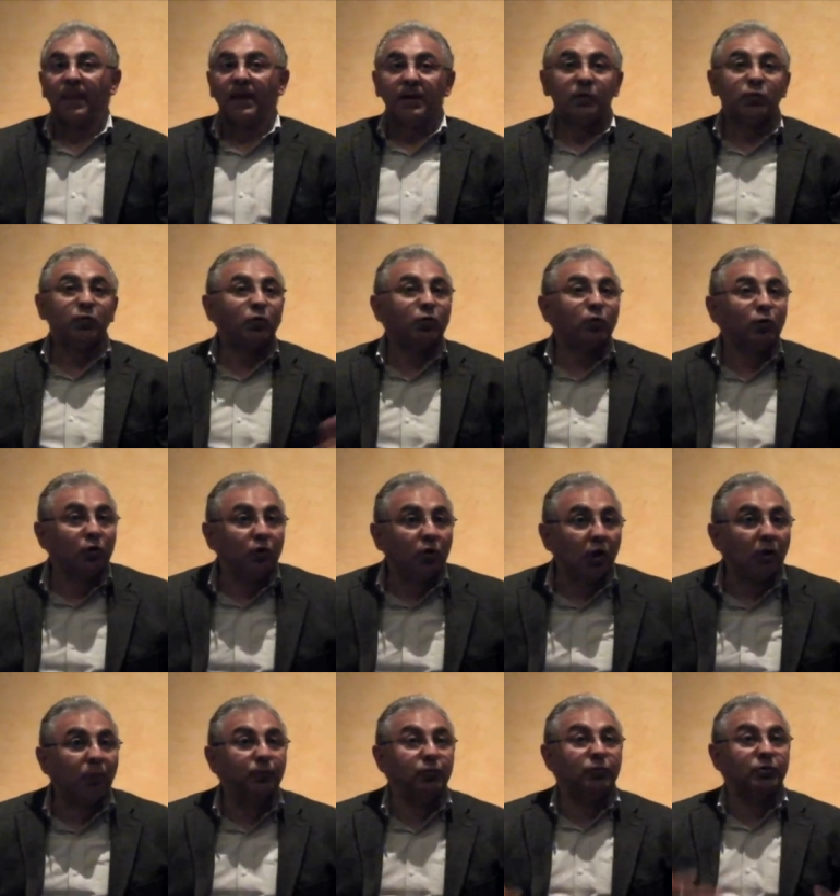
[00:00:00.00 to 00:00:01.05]
Donc le
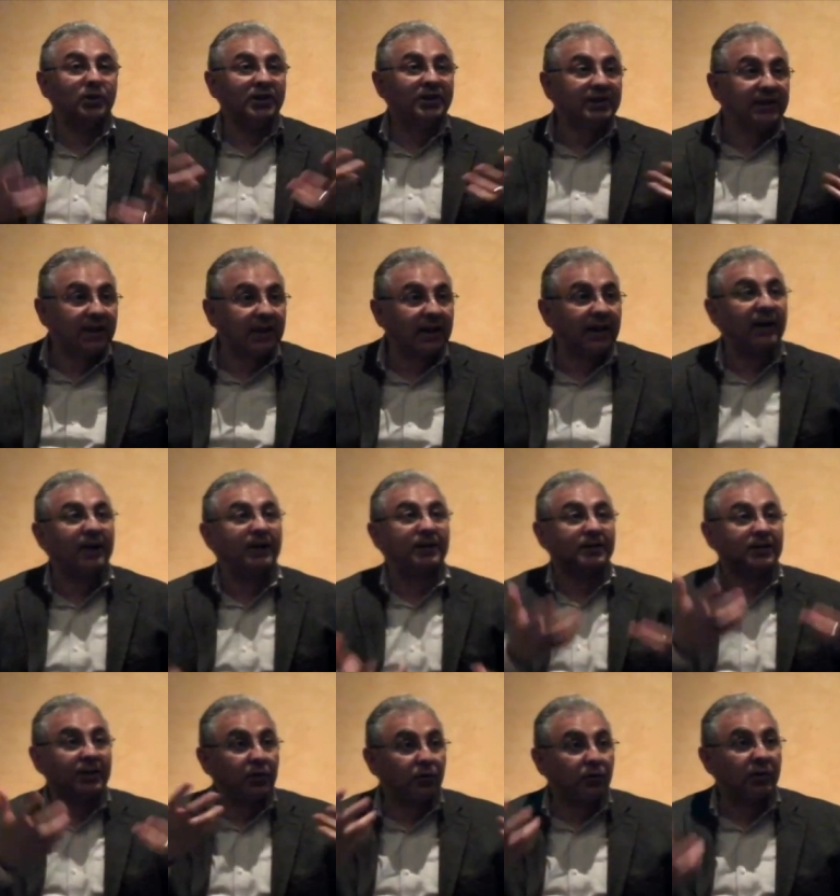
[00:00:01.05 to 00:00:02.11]
corpus littéraire et
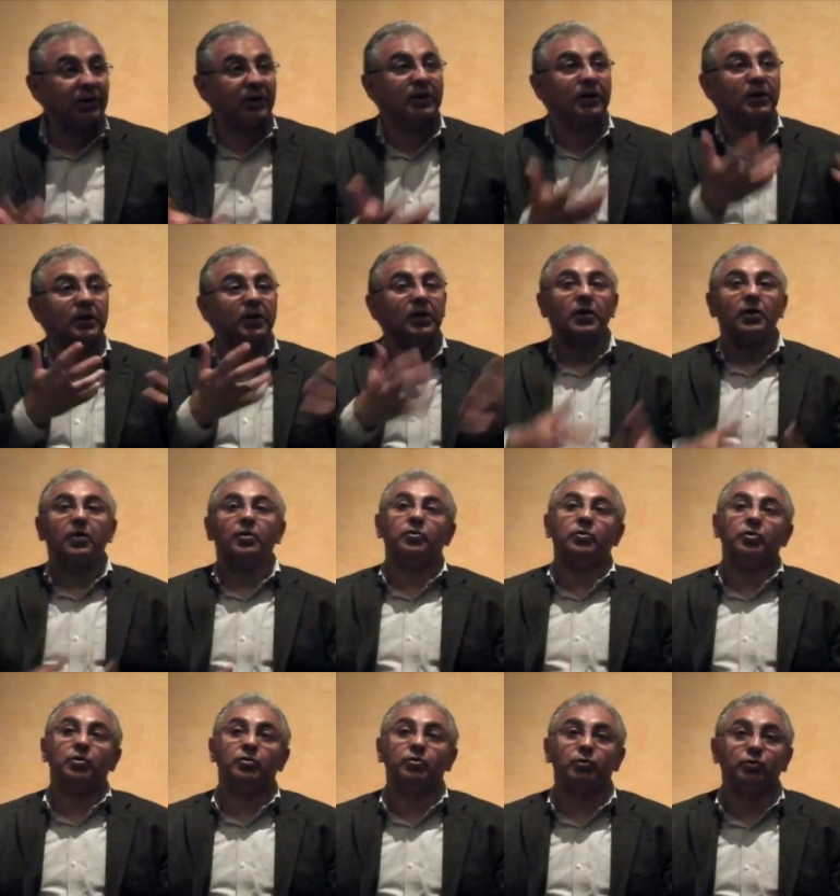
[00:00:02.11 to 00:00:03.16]
théorique
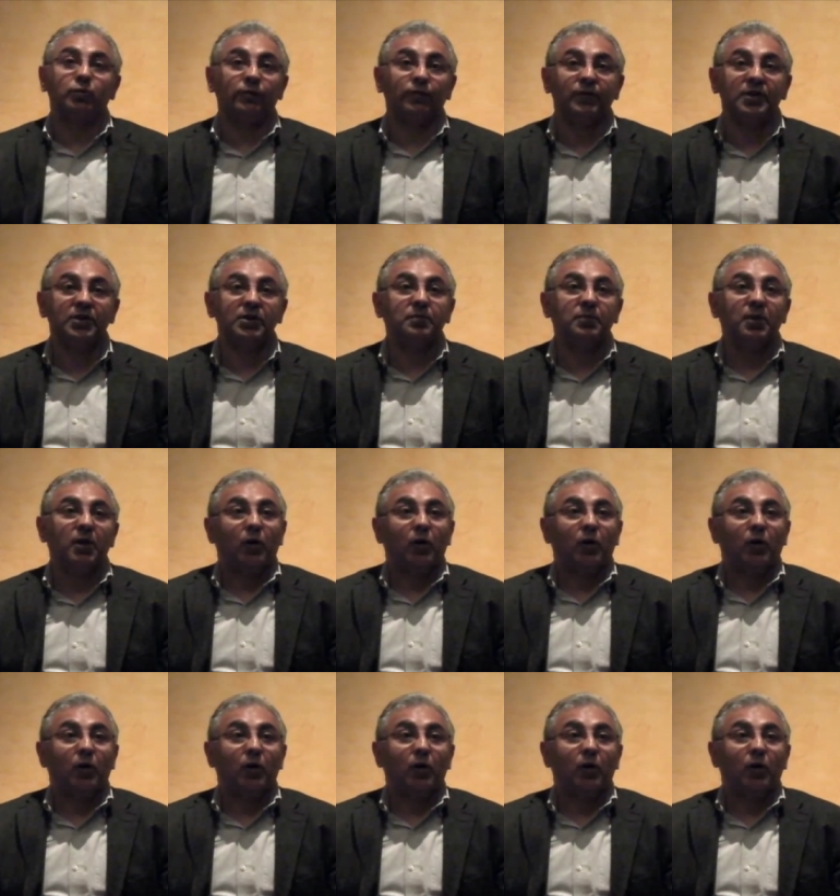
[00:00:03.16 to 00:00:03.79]
du soufisme,